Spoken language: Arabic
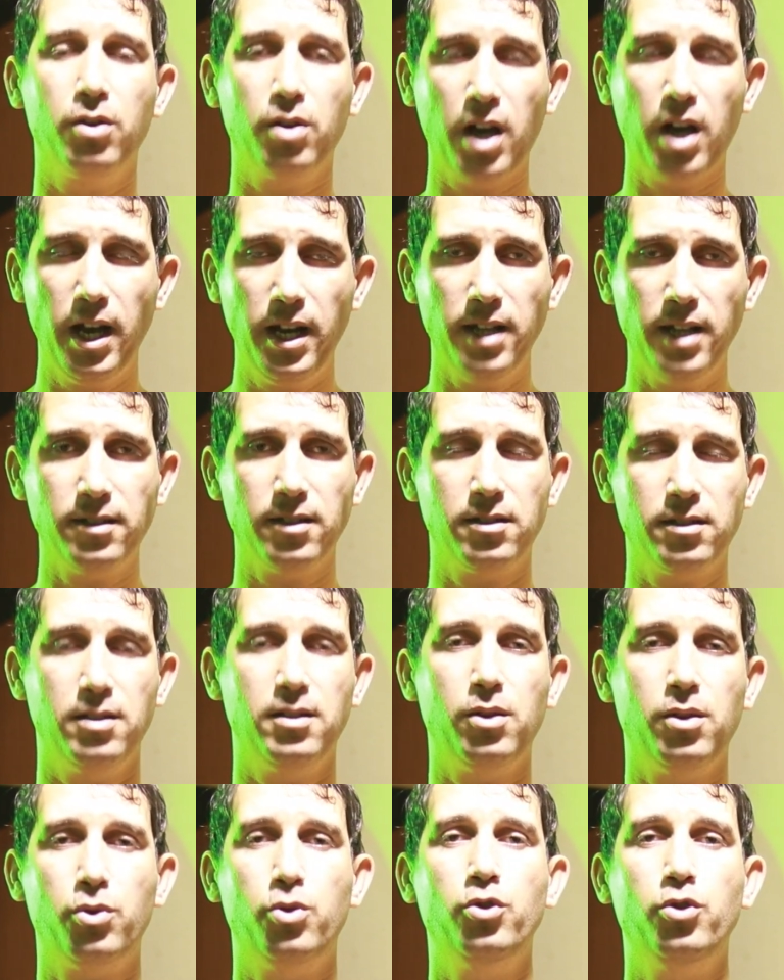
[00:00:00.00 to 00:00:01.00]
قناتك
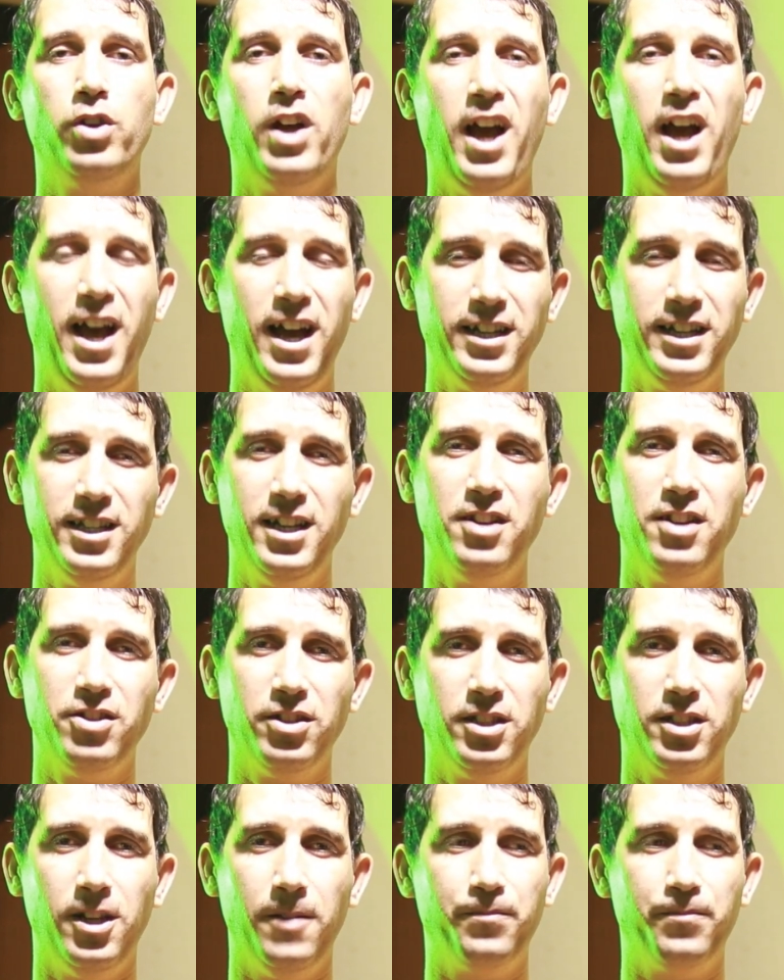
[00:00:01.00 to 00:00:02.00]
ستكون عادية
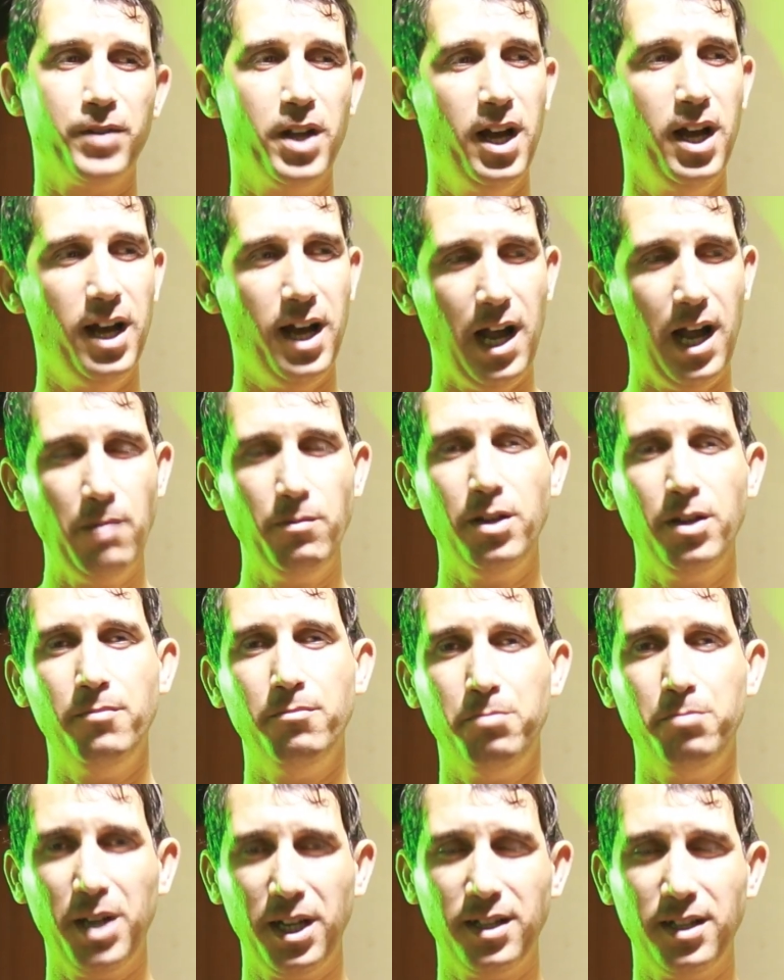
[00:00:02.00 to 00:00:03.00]
جدا
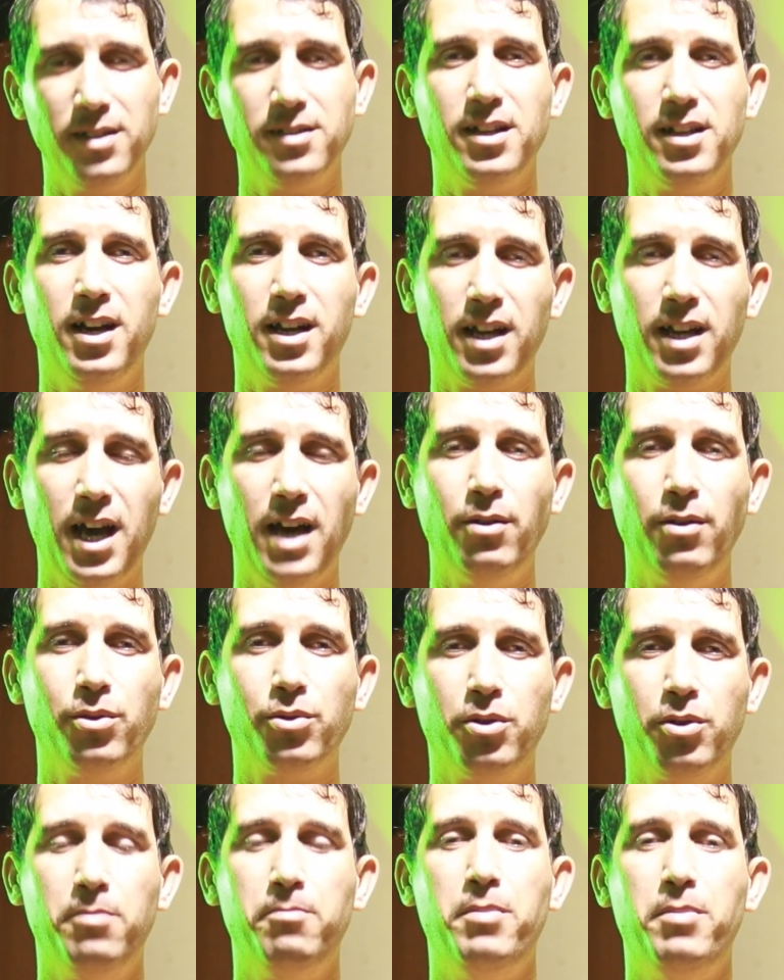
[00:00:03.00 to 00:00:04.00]
المهم باختصار
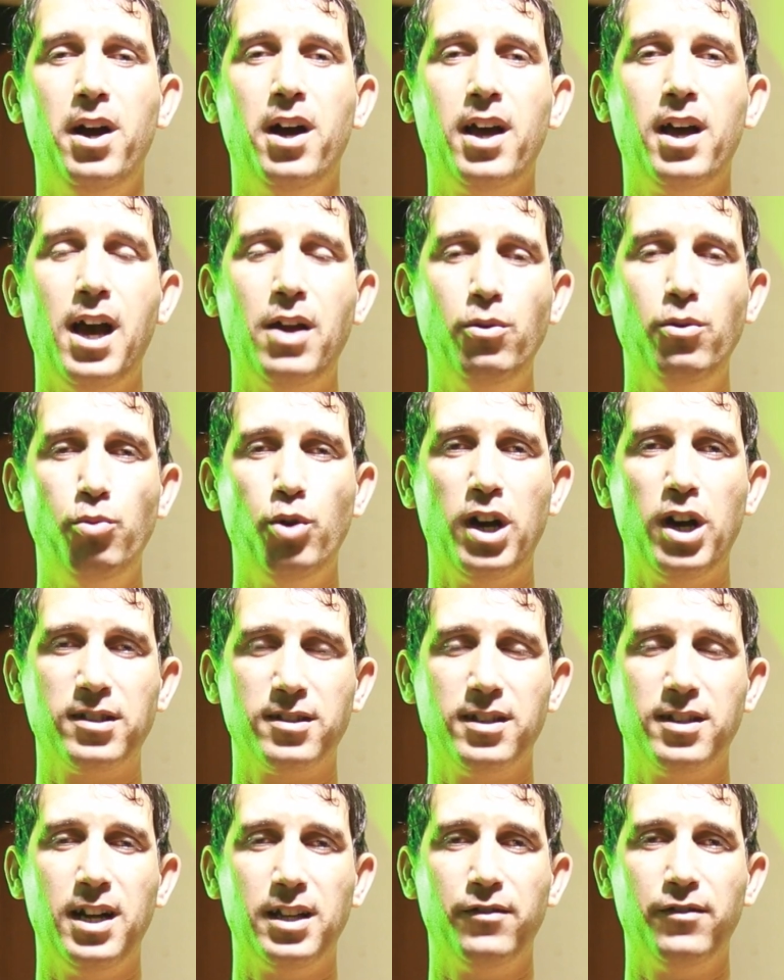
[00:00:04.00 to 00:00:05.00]
قانون كوبا قانون
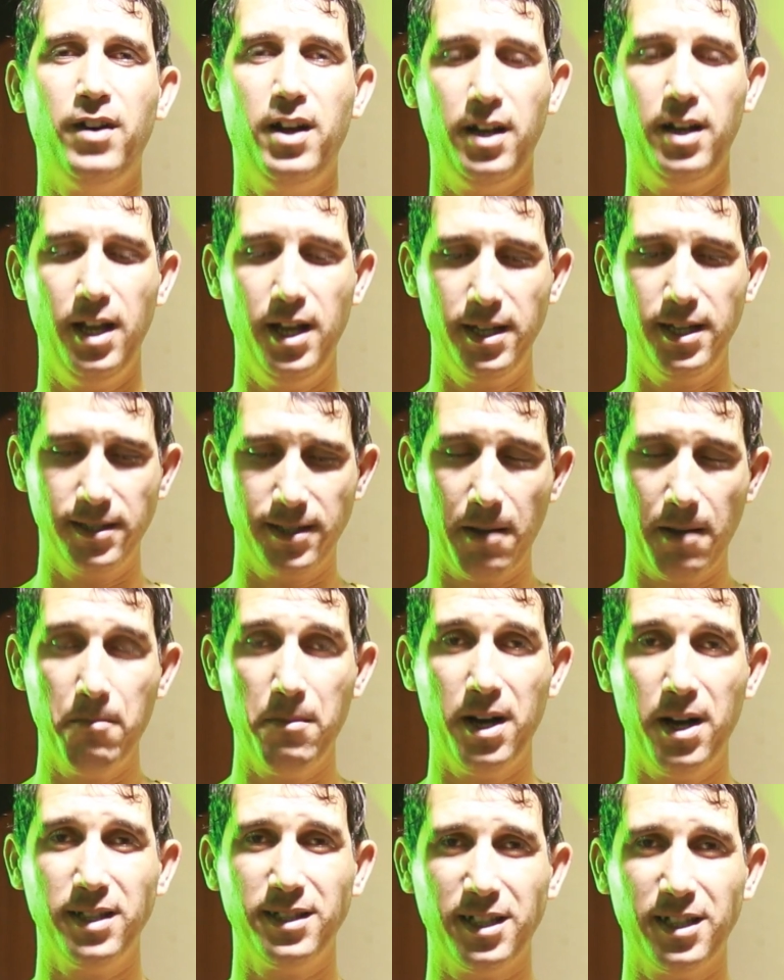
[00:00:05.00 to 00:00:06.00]
مخصص أطفال
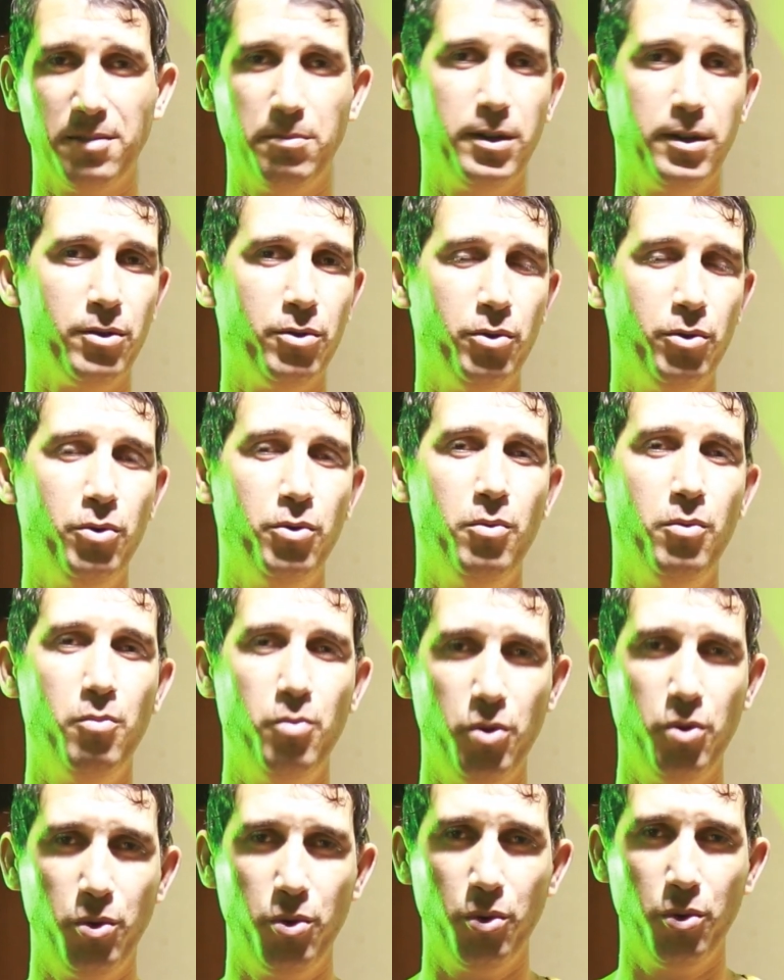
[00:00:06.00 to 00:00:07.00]
تم تطبيقه
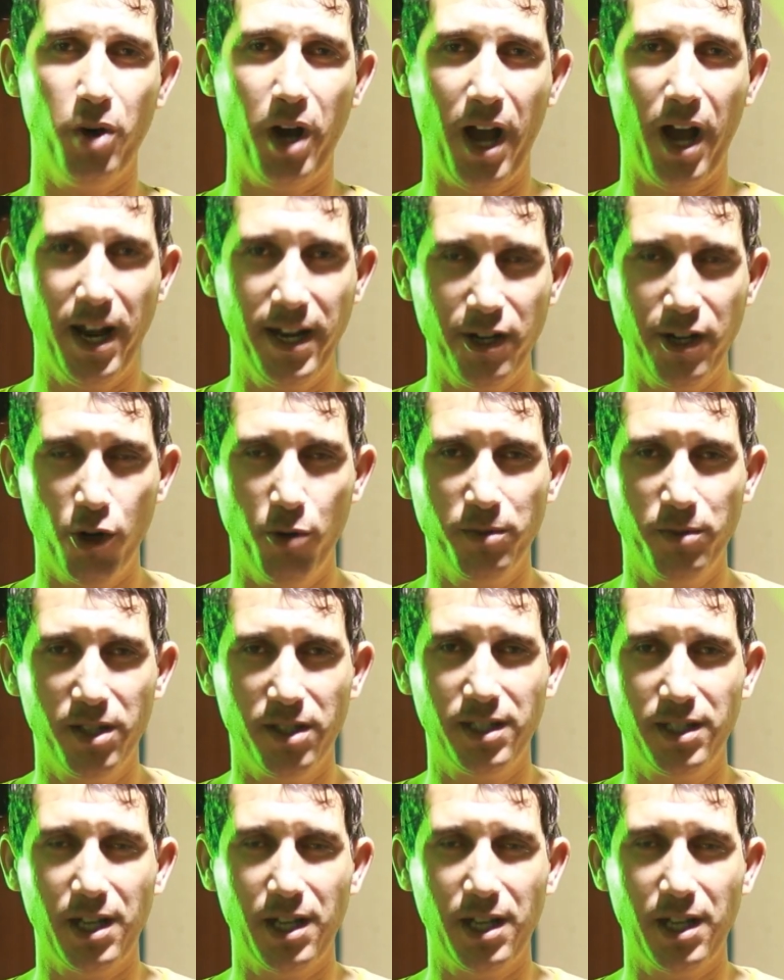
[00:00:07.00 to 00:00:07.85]
منذ اليوم 6-1-2020